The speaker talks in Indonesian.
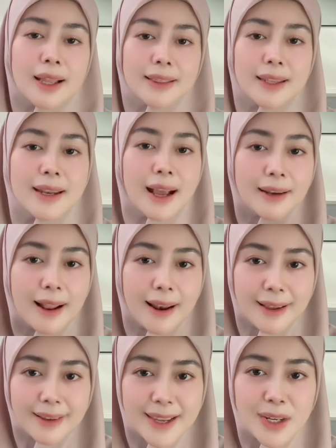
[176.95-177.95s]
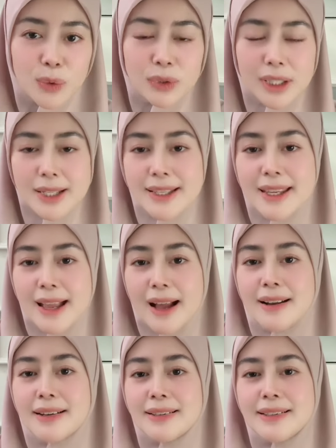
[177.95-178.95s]
tidak ada lagi nutrisi
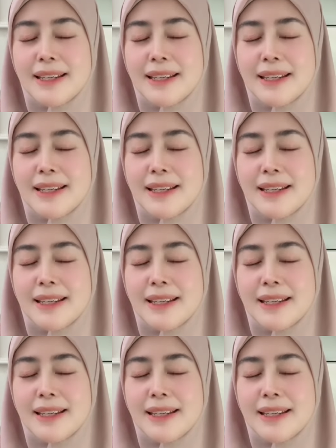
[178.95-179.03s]
yang